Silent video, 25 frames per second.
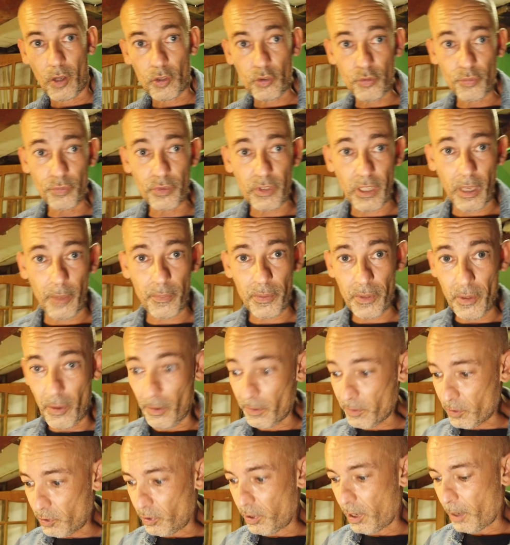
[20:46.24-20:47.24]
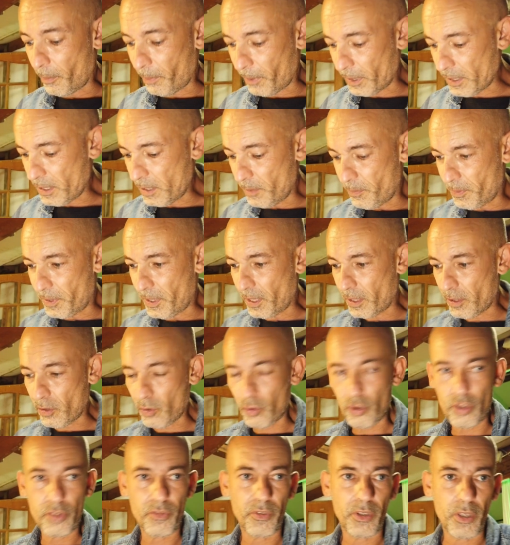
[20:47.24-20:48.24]
alors je vous montre rapidement parce que dans la
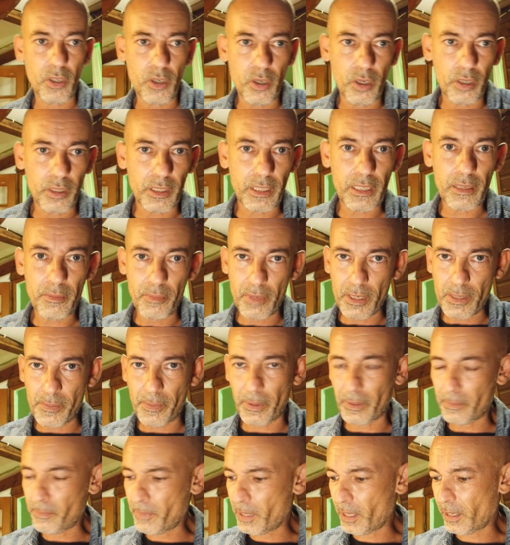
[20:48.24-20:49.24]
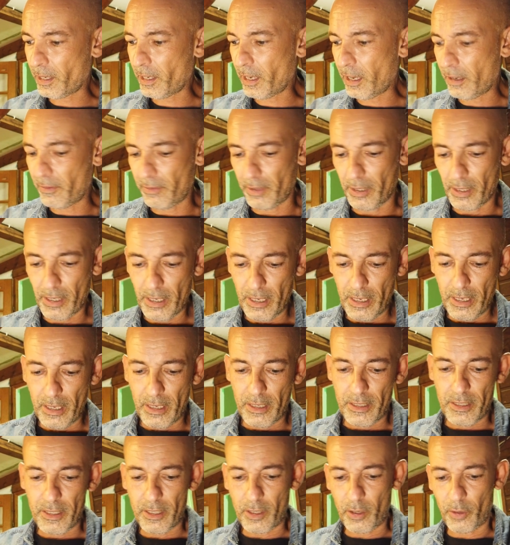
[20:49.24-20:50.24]
précipitation j'ai fait une connerie mais c'est pas bien grave
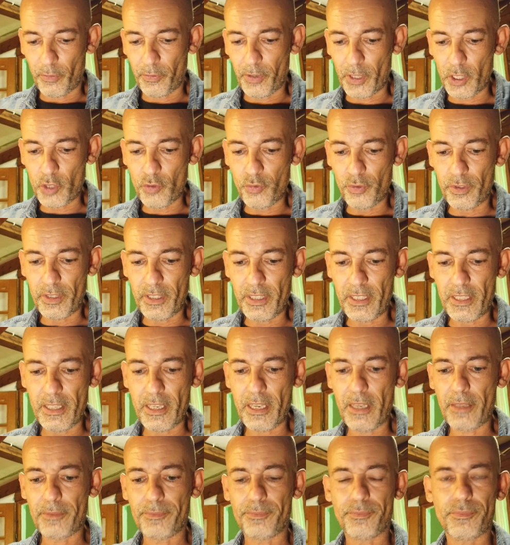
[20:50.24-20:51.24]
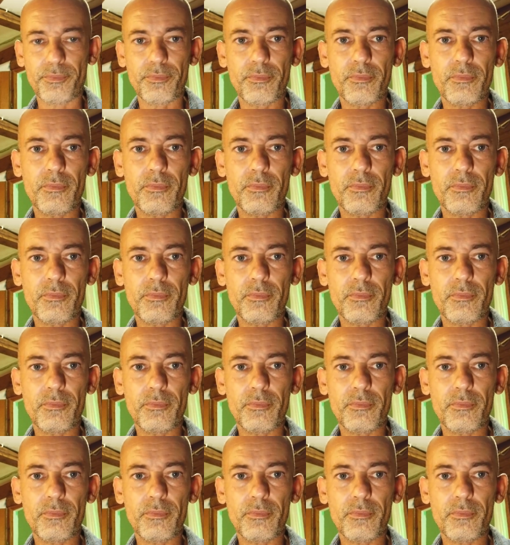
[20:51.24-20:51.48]
c'est qu'en fait je vous le disais